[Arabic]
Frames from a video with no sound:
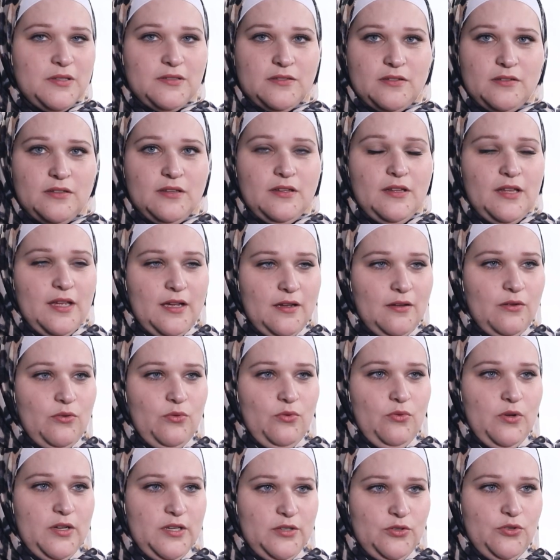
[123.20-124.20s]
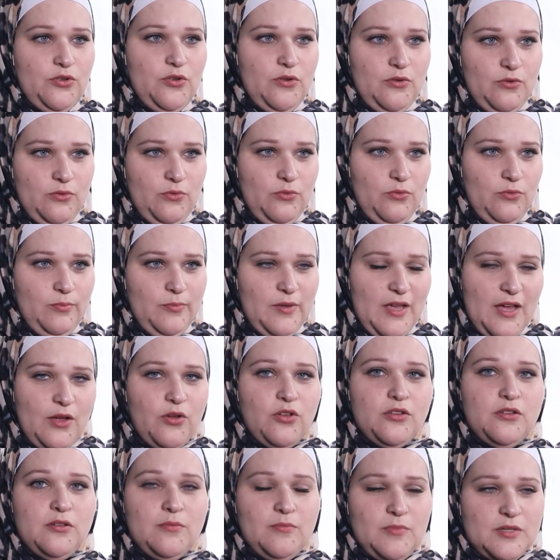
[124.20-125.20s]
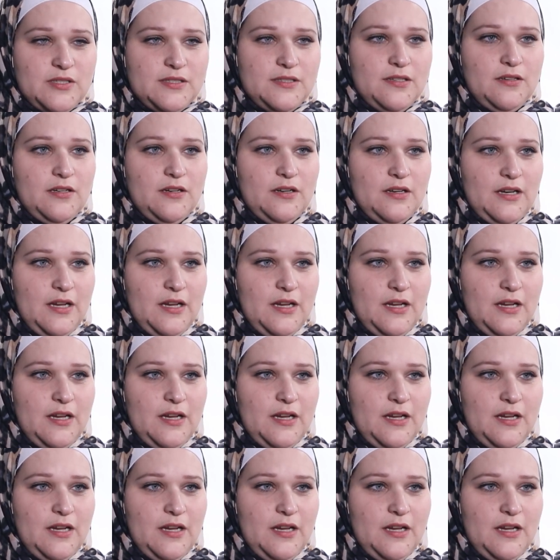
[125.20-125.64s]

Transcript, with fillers: بترضع وعنده وبياخذ مصدر